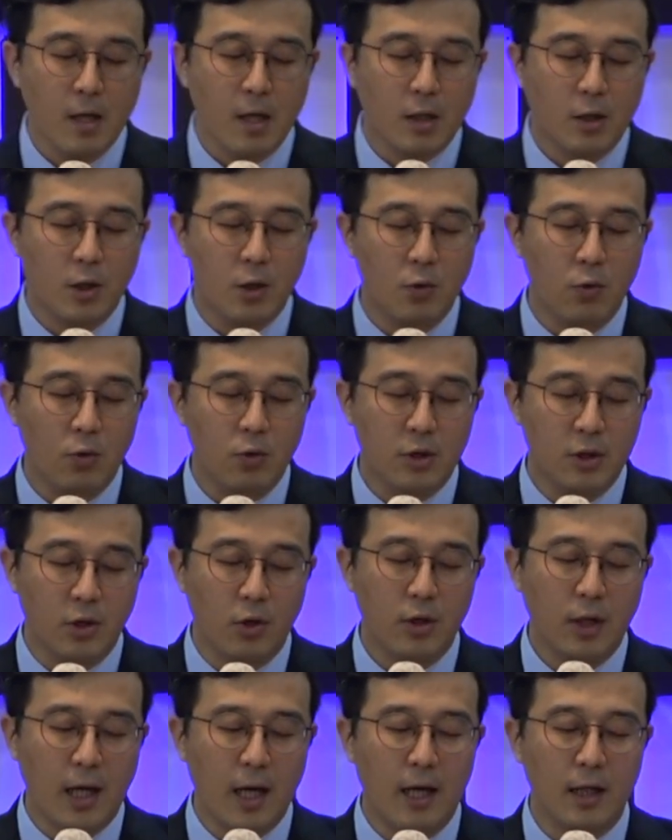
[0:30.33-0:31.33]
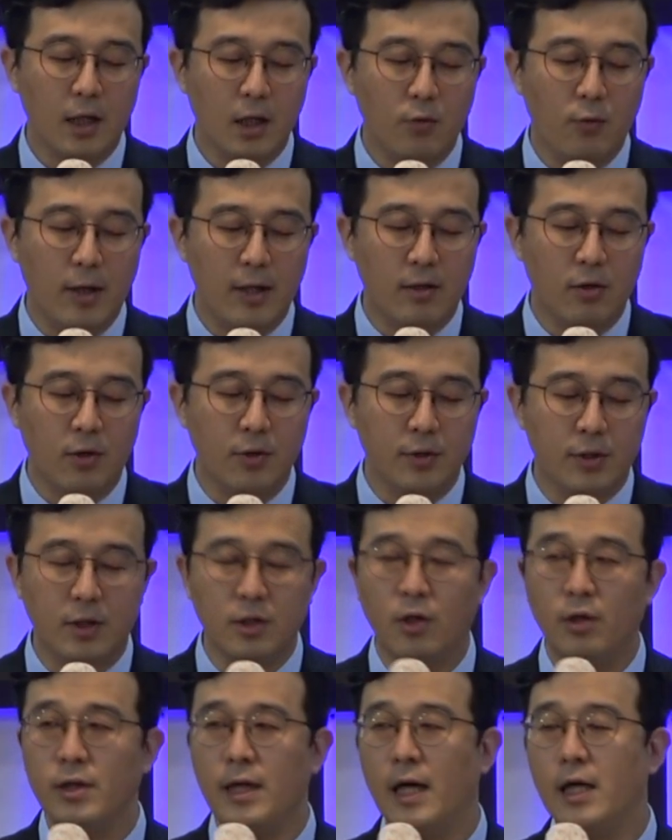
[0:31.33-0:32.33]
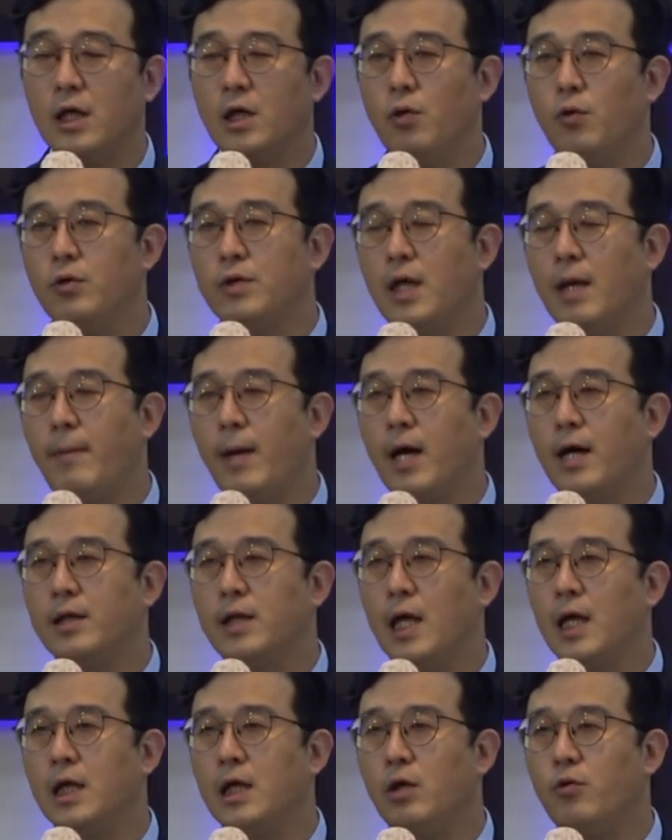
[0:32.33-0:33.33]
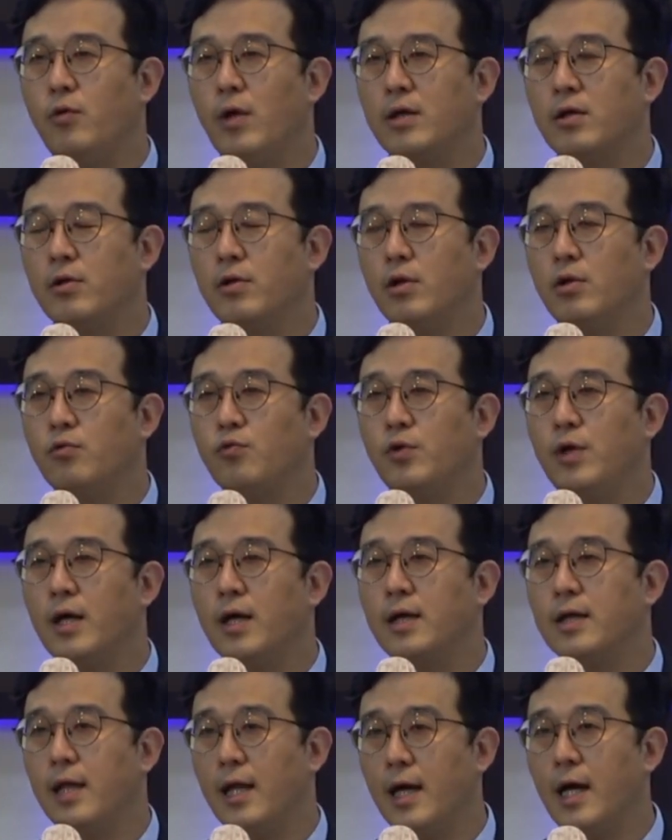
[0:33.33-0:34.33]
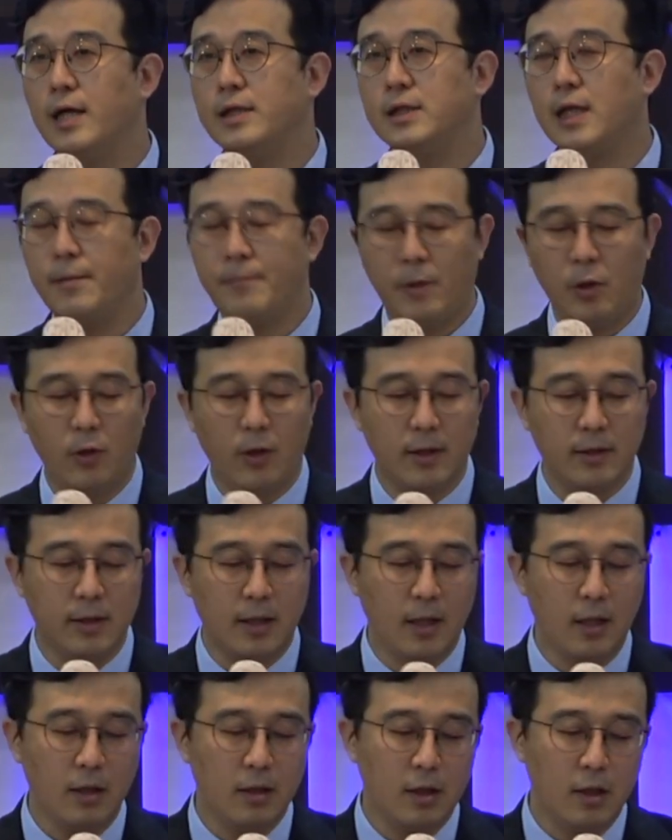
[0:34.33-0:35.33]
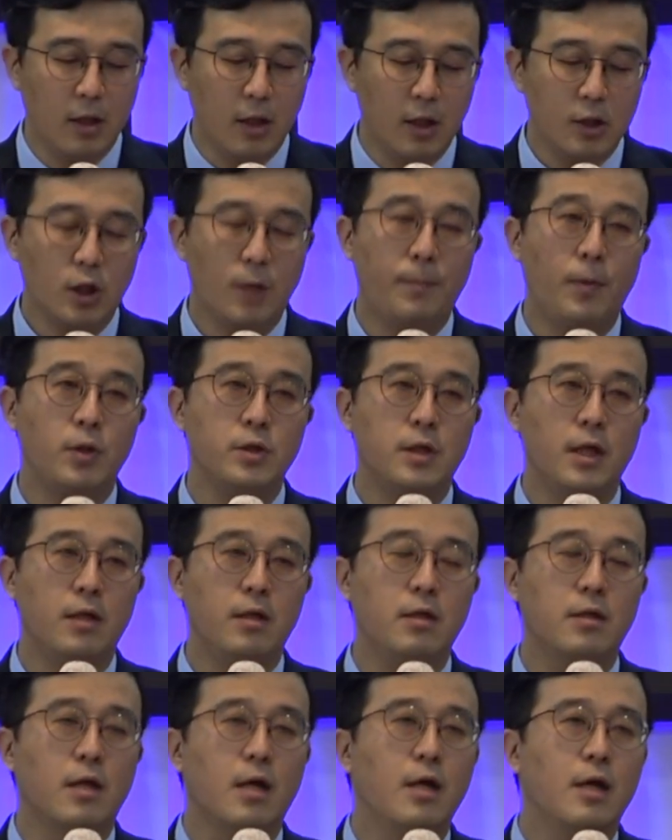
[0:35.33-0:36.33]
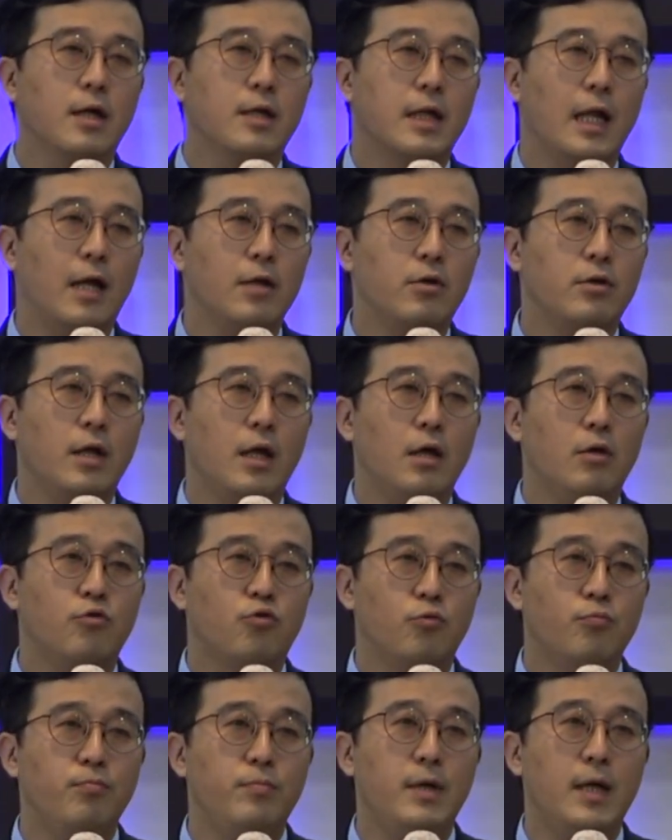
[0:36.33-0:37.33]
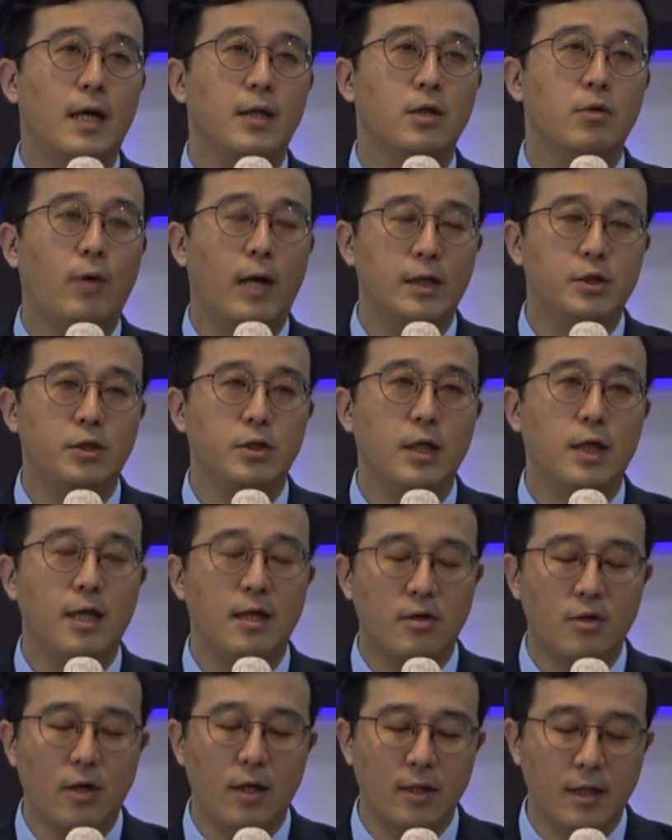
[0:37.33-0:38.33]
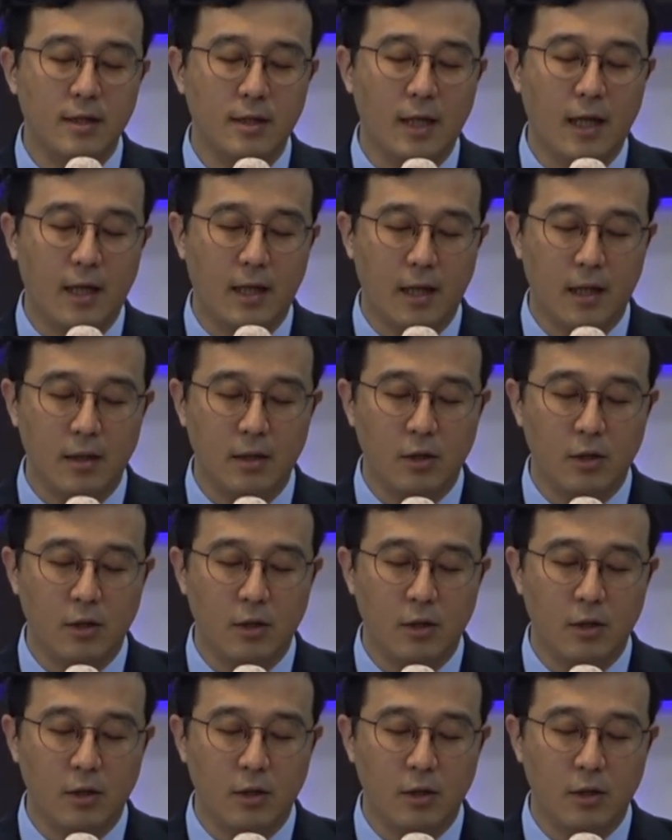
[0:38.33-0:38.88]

그리고 그렇게 하기 위해선 그런 향기로운 예배가 되기 위해서는 우리에게 세 가지가 필요한데 첫 번째는 사전에 준비하는 과정이 있어야 된다.